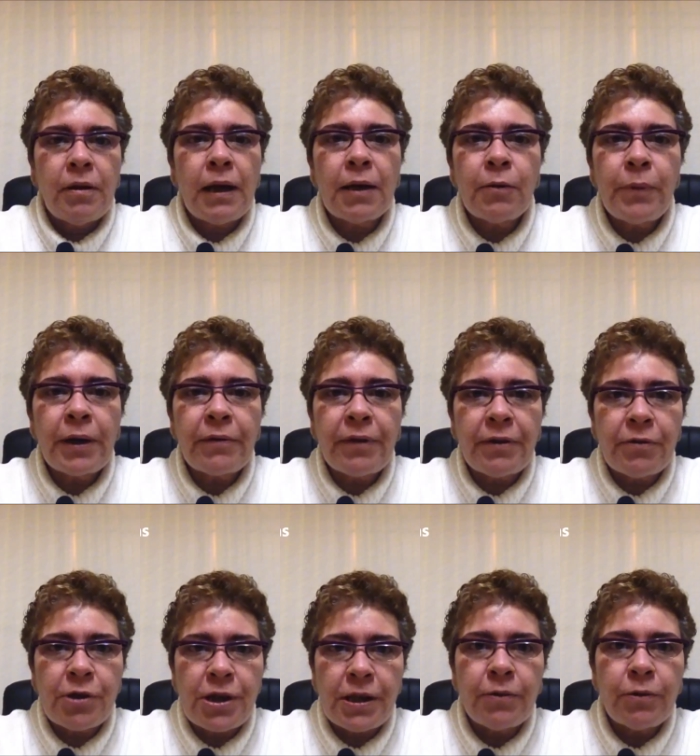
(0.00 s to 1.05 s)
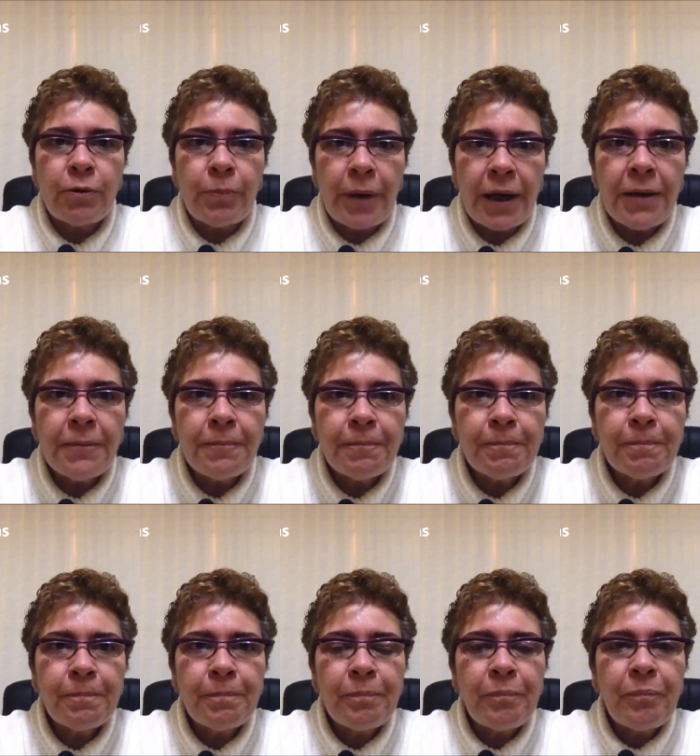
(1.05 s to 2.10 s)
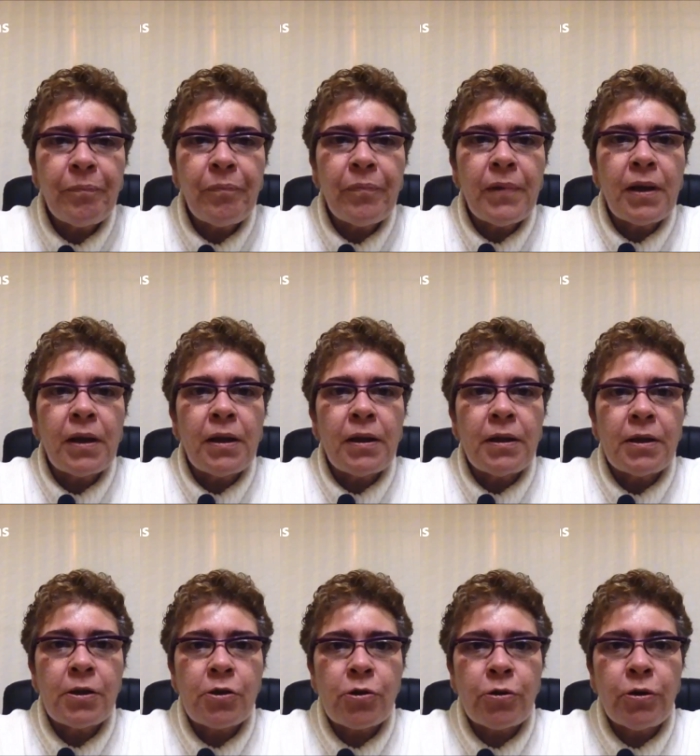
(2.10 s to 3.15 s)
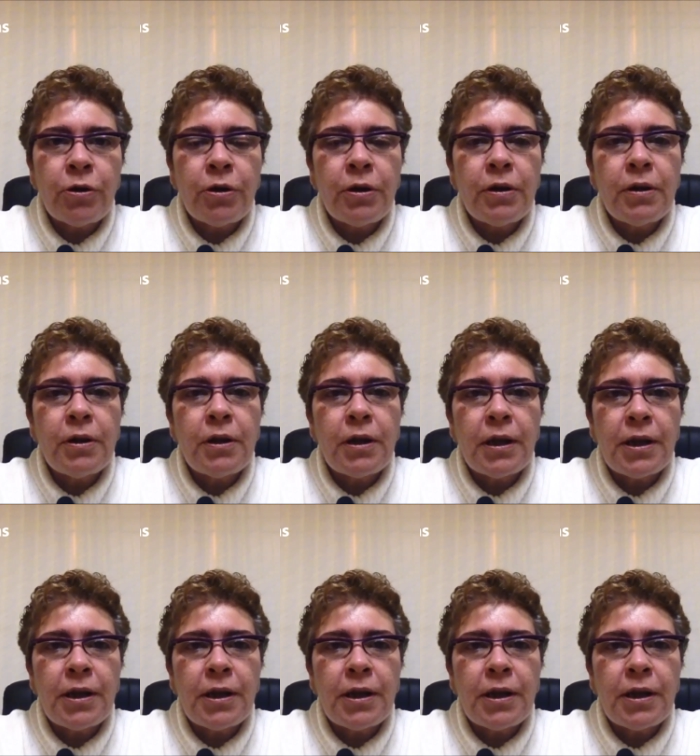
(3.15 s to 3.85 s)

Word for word: Olá, como é que vai você? Tudo bem? Eu sou